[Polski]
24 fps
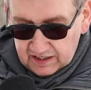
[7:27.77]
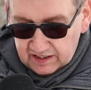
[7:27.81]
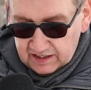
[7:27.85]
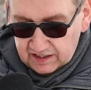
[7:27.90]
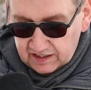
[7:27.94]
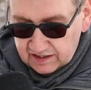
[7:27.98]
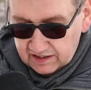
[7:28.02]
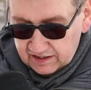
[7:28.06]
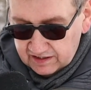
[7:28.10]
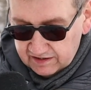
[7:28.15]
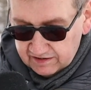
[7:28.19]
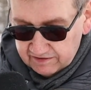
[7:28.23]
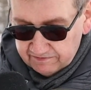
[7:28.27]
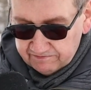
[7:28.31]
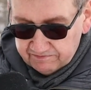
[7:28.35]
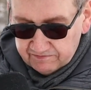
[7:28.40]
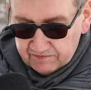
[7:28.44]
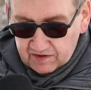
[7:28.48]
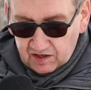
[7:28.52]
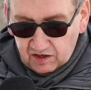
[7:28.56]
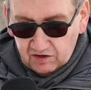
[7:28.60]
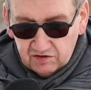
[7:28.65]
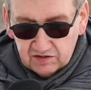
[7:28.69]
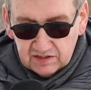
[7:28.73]
E,
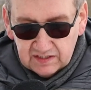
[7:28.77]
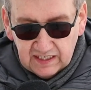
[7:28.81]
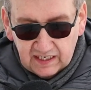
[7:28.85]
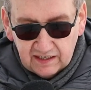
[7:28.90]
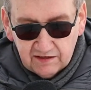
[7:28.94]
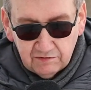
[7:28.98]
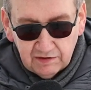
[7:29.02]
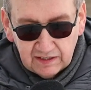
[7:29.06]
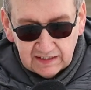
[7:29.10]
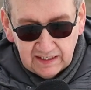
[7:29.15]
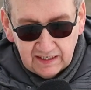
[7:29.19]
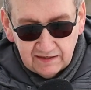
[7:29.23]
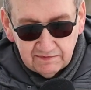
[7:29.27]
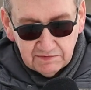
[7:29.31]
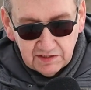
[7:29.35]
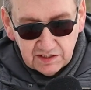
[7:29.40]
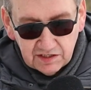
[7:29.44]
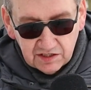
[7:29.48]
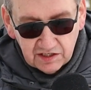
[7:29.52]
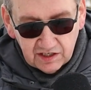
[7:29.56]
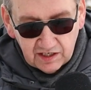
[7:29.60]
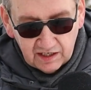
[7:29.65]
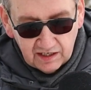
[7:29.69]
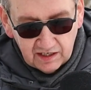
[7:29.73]
no, zakładamy,
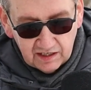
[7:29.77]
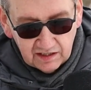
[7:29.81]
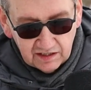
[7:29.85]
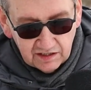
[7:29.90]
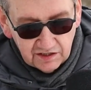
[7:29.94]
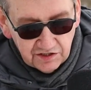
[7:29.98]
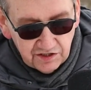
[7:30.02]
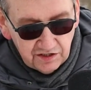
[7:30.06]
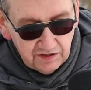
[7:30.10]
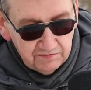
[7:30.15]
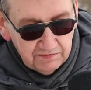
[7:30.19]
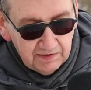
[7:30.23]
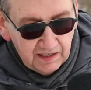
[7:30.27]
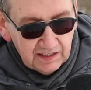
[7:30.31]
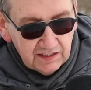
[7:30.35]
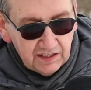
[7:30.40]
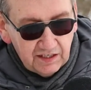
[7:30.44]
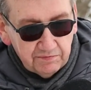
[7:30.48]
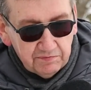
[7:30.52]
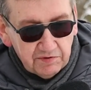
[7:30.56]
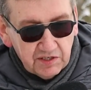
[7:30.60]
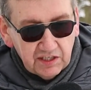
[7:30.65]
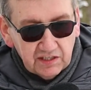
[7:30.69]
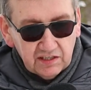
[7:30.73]
że zima
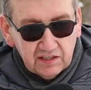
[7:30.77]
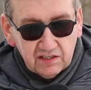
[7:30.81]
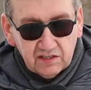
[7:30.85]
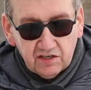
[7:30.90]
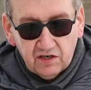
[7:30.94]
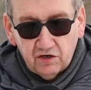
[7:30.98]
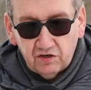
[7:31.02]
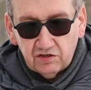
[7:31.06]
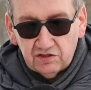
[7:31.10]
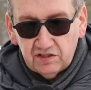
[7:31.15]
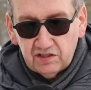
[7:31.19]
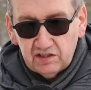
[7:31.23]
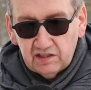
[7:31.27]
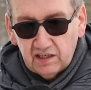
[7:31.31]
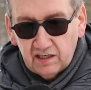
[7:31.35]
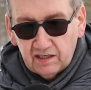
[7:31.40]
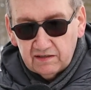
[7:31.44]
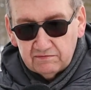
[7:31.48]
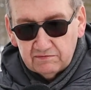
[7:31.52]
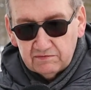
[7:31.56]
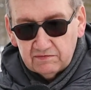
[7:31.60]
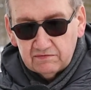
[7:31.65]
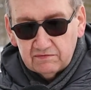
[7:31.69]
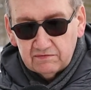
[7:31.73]
nie przeszkodzi
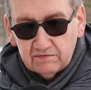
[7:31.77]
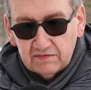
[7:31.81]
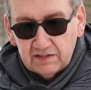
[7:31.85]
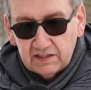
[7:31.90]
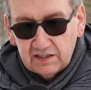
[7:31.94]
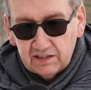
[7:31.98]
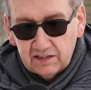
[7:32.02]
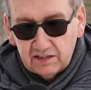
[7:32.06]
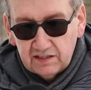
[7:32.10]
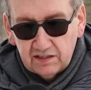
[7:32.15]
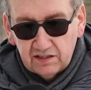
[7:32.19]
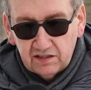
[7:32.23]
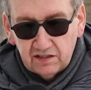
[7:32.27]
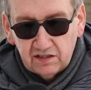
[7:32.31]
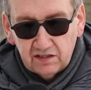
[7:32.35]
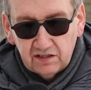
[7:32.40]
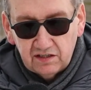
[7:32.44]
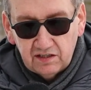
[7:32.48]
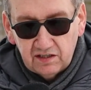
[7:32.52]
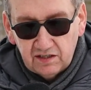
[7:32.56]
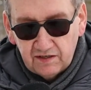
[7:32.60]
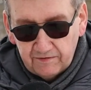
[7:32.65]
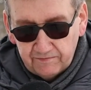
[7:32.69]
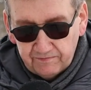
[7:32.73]
nam e,